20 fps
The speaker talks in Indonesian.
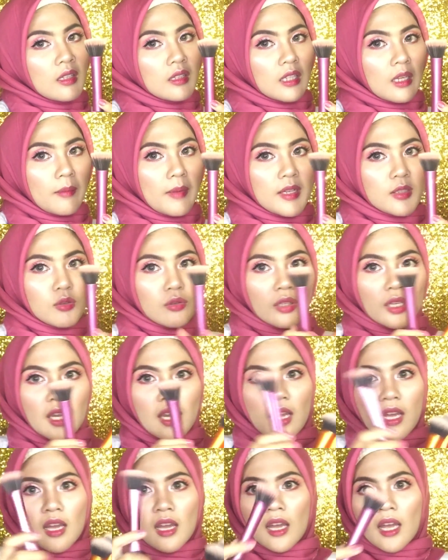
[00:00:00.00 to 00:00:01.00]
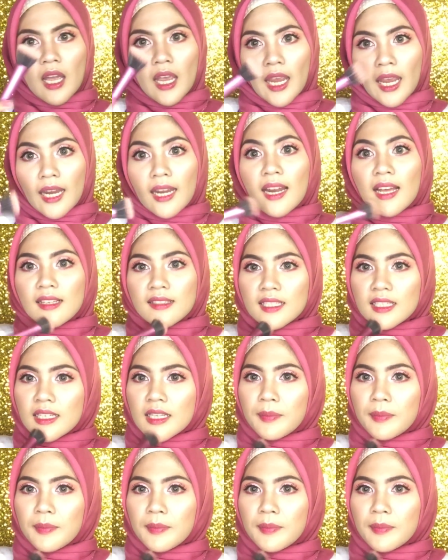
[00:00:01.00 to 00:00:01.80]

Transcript: termasuknya enak sih